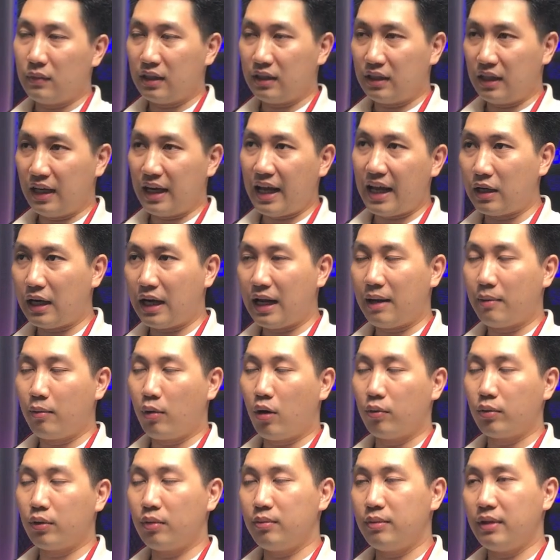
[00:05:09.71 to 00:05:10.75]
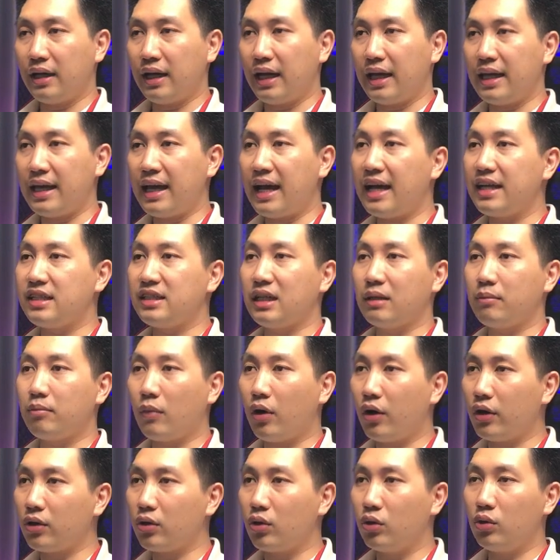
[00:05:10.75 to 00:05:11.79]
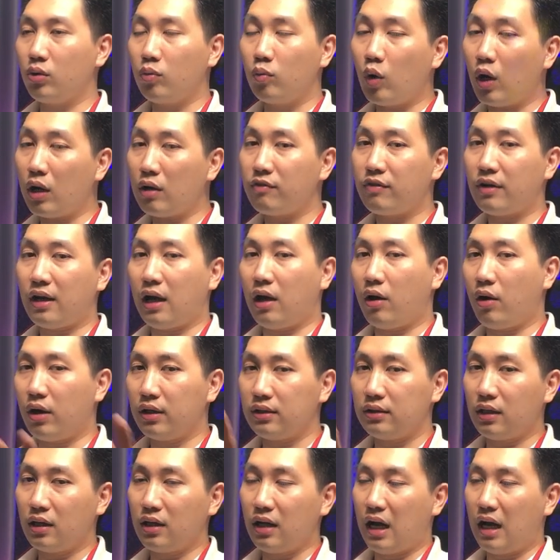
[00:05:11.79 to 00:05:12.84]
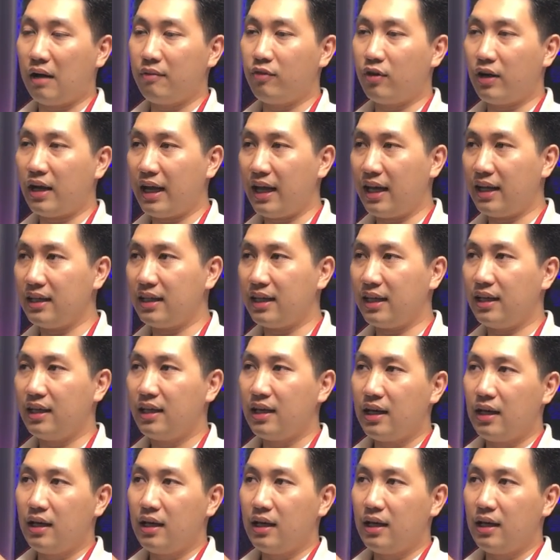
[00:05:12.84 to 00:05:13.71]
thì đây là một trong những AI chatbot của Trung Quốc và họ tích hợp vào đây anh chị